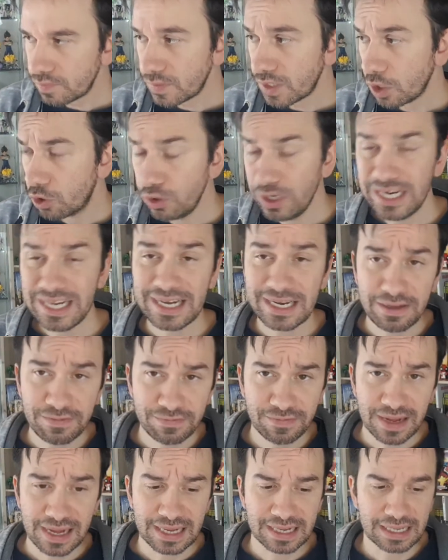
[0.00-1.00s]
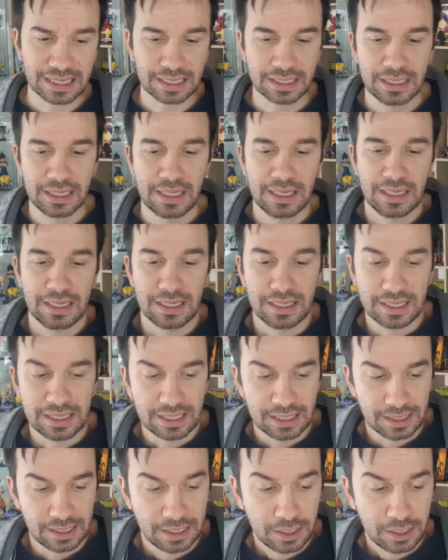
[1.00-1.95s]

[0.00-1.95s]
con il cliffhanger eh,